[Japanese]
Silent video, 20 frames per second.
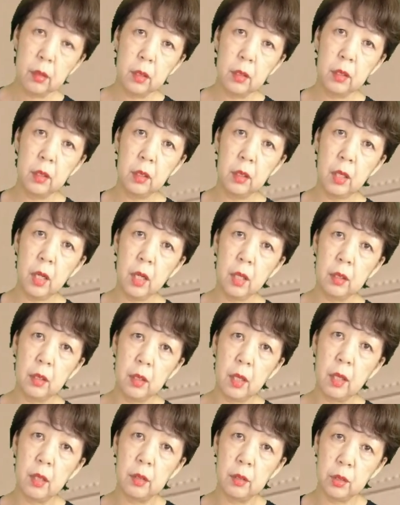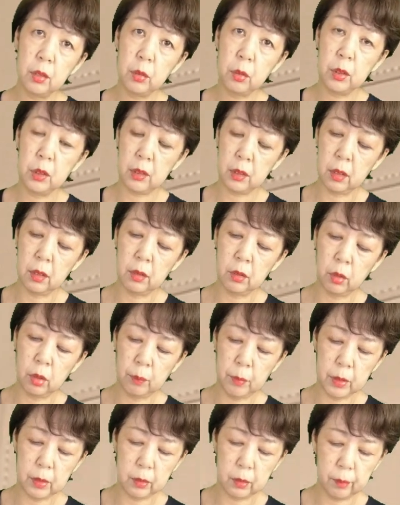綺麗にね、処理されており
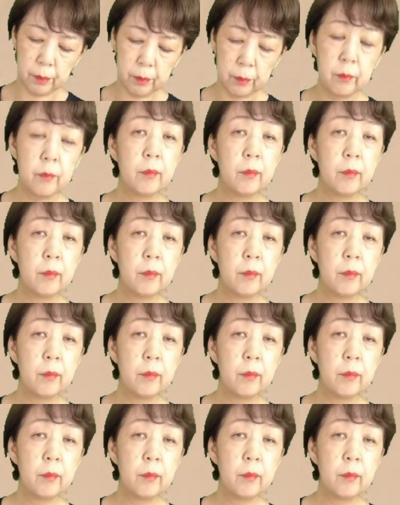ます。